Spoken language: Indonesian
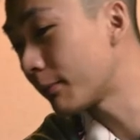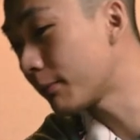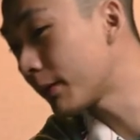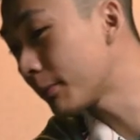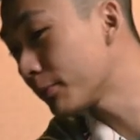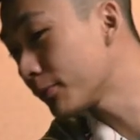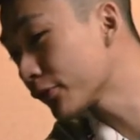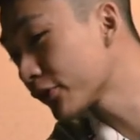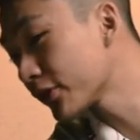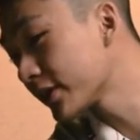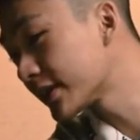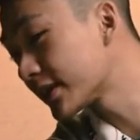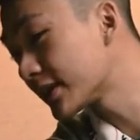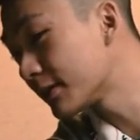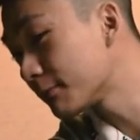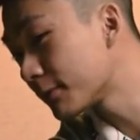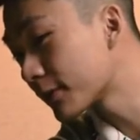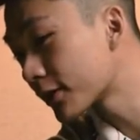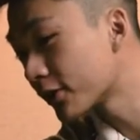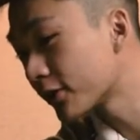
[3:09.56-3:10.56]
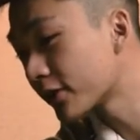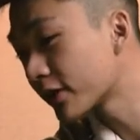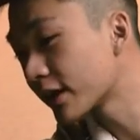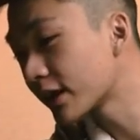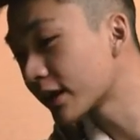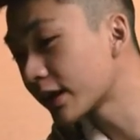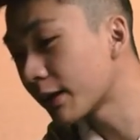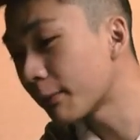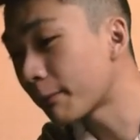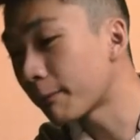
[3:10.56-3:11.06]
apapun disimpan
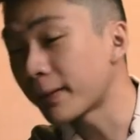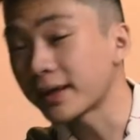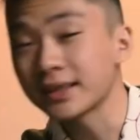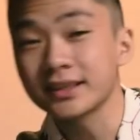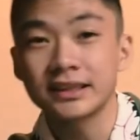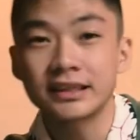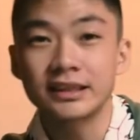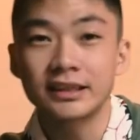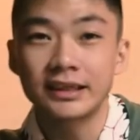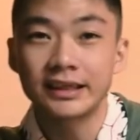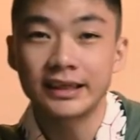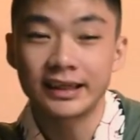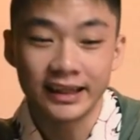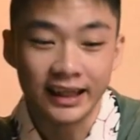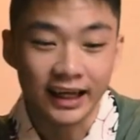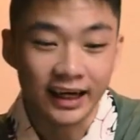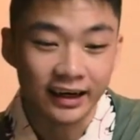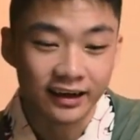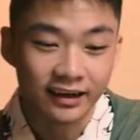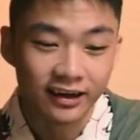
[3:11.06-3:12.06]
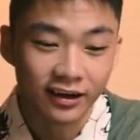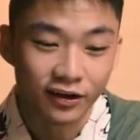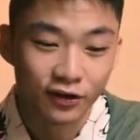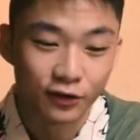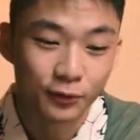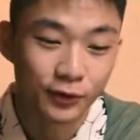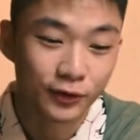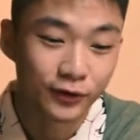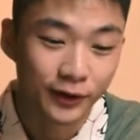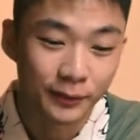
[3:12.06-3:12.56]
gonggolnya pasti hilang
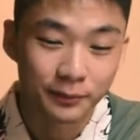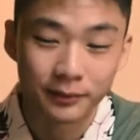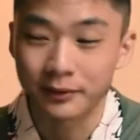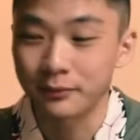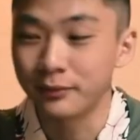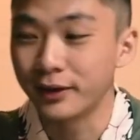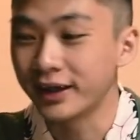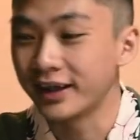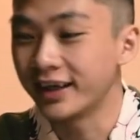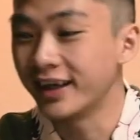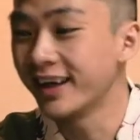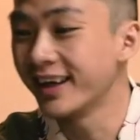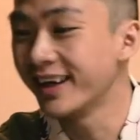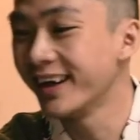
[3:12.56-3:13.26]
kalau gue pribadi